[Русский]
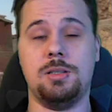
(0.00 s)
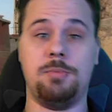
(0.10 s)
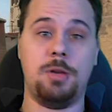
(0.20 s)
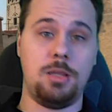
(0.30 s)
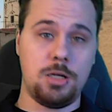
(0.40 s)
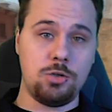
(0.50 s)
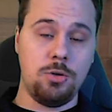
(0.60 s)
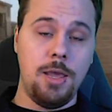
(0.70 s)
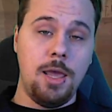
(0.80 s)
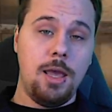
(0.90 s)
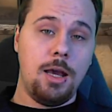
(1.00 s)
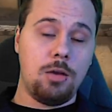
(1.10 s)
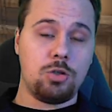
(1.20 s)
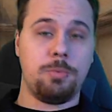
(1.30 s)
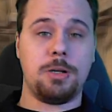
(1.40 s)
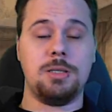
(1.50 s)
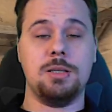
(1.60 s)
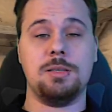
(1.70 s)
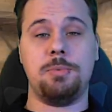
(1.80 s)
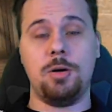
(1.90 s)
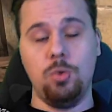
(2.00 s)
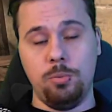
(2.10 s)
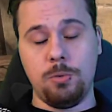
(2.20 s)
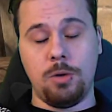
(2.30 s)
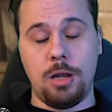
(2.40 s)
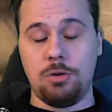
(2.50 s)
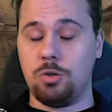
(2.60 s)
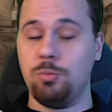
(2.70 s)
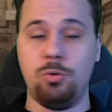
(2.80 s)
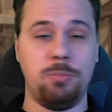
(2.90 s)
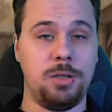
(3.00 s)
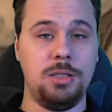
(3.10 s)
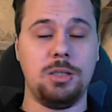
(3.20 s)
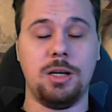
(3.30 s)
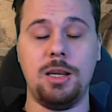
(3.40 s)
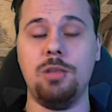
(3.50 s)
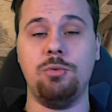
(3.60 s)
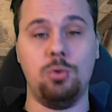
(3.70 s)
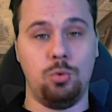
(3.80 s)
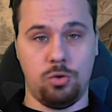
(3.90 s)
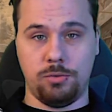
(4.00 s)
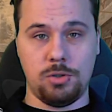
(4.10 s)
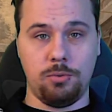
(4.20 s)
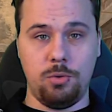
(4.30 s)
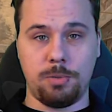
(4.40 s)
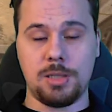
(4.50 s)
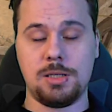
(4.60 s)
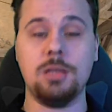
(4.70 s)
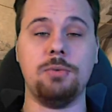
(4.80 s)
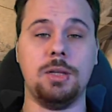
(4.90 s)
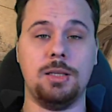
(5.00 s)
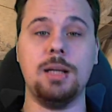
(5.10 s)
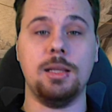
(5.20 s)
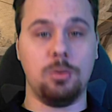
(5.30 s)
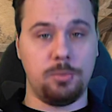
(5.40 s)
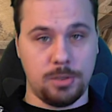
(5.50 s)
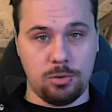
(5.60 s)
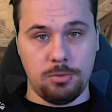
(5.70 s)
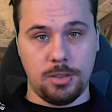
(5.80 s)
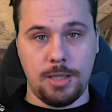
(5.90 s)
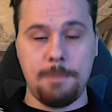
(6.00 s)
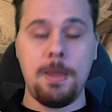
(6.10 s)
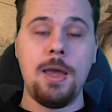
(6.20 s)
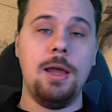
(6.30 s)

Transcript: за продажу, хороший процент за покупку, короче, мы будем платить хреновую тучу всего, процентов и так далее и тому подобное, да?